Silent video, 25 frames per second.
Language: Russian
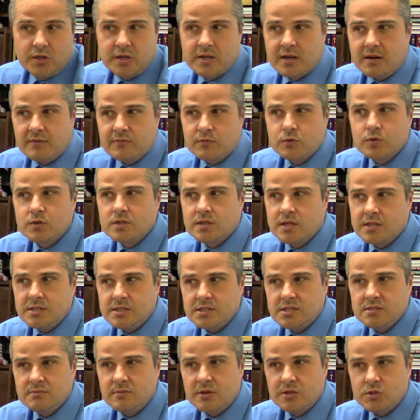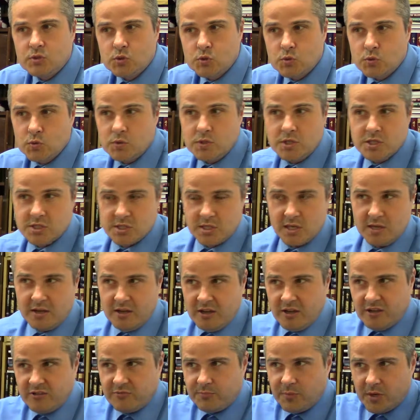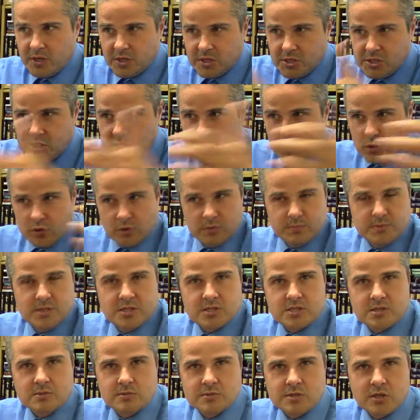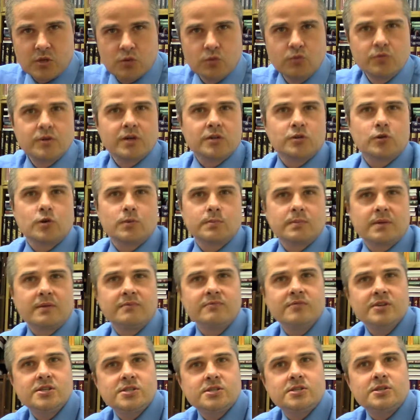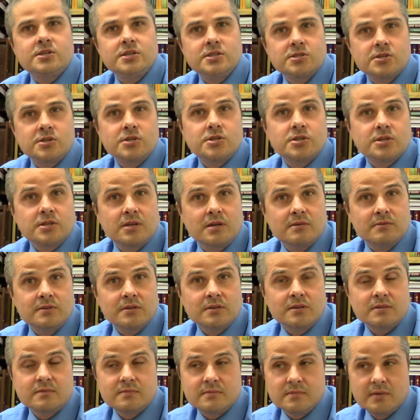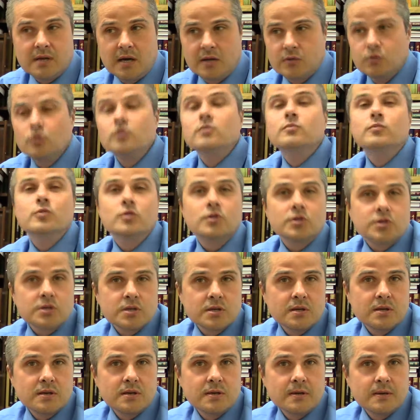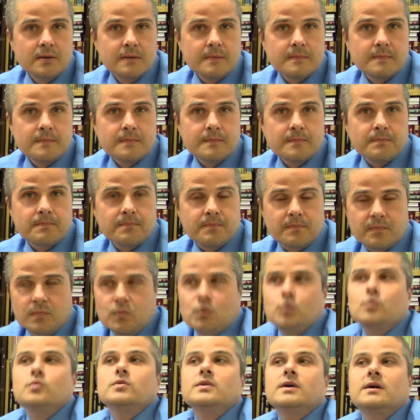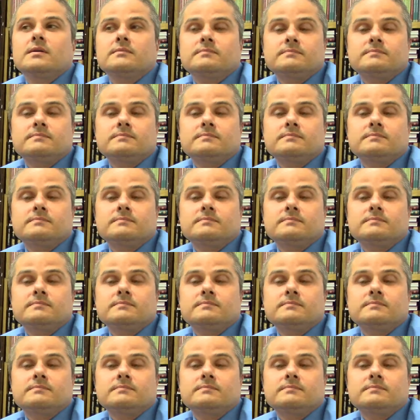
комфортно они себя чувствуют, нежели в перенаселенном детском саду, в котором там 200-300 человек, а то и больше. Ну куда?